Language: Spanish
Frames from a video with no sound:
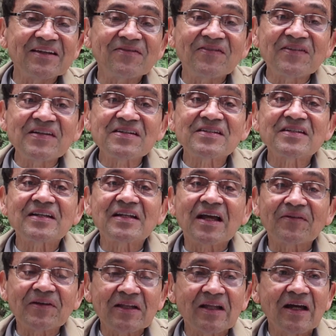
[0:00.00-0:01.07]
difícil
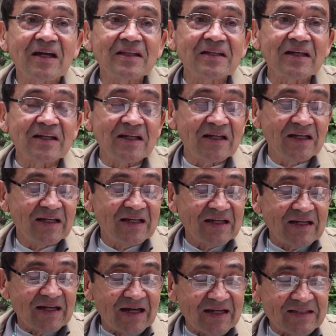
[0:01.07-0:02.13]
la vida a Ángela
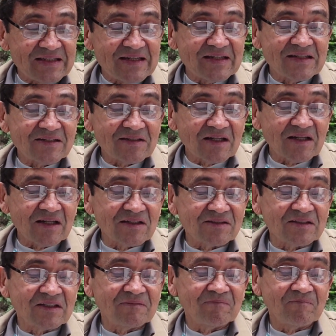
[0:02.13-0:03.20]
allí en esa
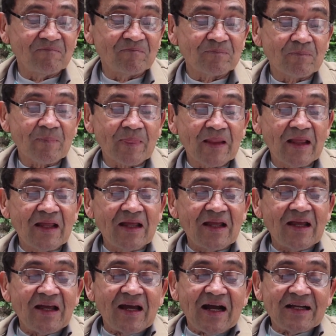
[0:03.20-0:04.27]
casa.
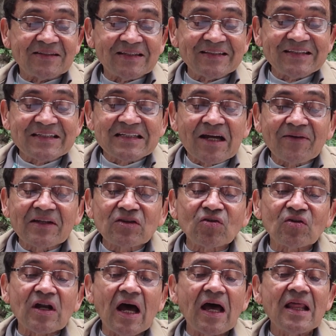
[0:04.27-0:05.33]
Al sentirse
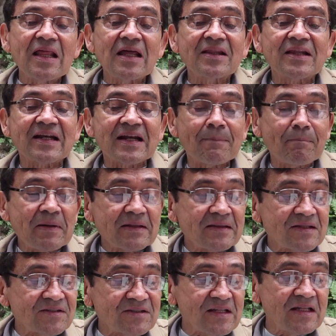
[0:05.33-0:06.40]
abandonada, de
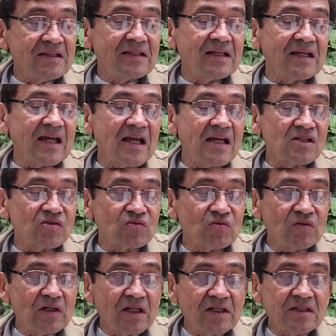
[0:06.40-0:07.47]
repente siente que
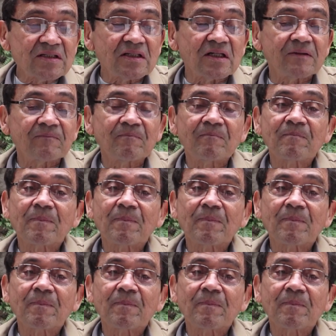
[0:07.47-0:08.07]
Jesús le dice,